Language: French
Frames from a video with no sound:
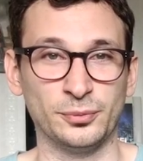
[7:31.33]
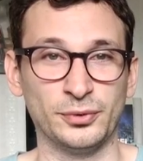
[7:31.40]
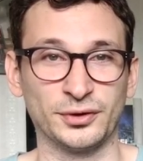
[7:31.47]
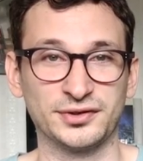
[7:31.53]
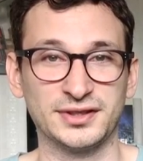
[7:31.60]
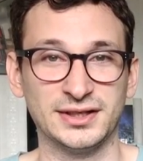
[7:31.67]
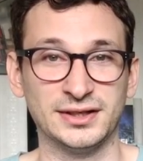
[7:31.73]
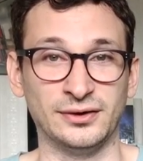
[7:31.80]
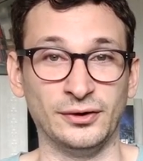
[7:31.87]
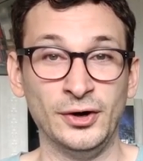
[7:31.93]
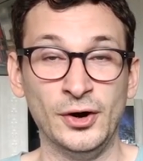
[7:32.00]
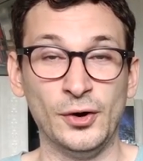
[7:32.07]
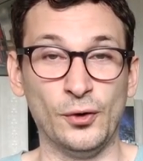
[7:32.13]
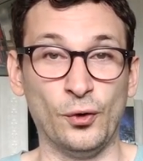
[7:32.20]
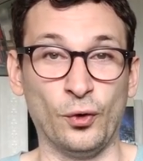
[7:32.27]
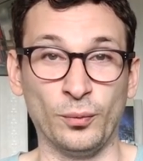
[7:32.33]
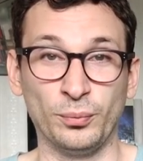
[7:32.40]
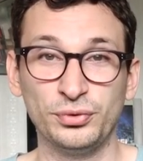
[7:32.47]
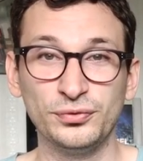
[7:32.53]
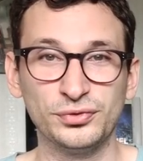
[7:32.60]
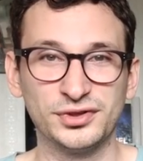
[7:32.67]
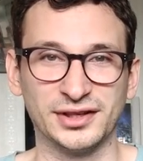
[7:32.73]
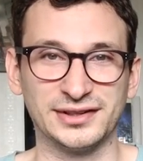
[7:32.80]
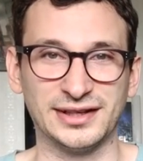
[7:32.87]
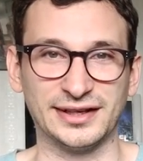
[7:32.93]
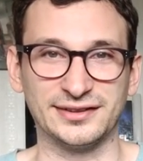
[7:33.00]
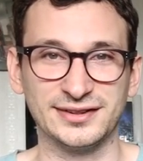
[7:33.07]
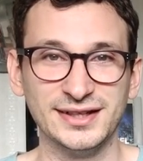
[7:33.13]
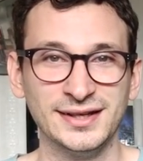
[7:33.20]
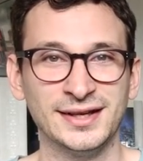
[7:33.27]
de pensée euh, auront pu vous
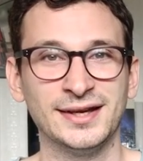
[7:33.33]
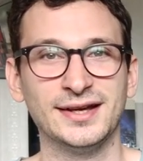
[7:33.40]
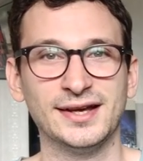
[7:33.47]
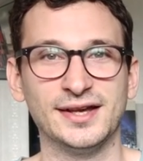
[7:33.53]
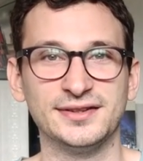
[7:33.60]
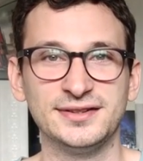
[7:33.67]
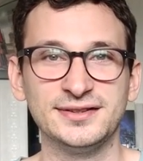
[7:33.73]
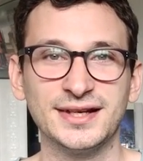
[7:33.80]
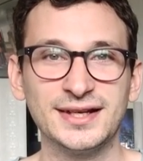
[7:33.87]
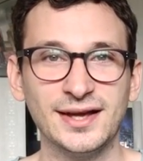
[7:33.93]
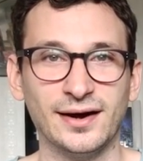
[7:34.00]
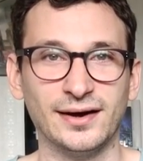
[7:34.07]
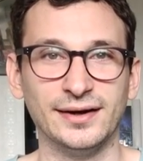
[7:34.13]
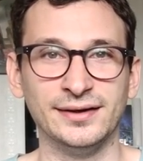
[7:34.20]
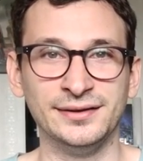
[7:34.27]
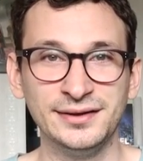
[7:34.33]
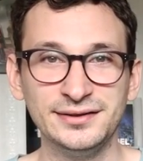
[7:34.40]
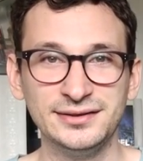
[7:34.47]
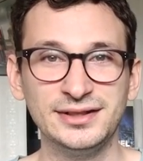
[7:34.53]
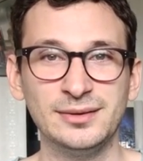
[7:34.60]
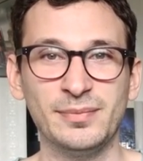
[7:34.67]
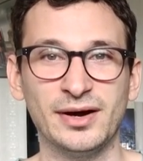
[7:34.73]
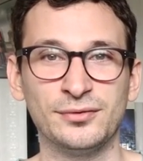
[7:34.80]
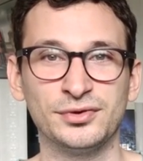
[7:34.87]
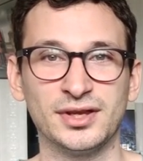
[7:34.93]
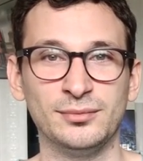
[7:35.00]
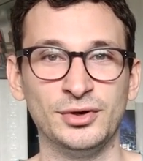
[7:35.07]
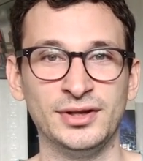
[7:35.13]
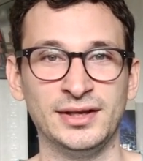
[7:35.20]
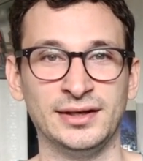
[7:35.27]
intéresser. Si c'est le cas, n'hésitez pas à
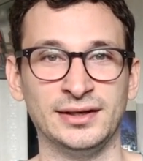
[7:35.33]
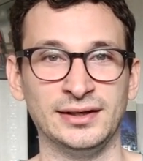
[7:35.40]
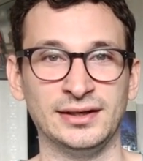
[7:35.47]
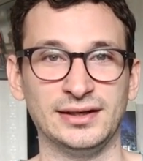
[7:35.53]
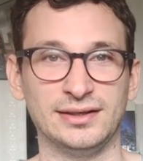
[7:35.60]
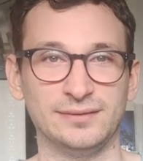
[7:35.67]
vous abonner,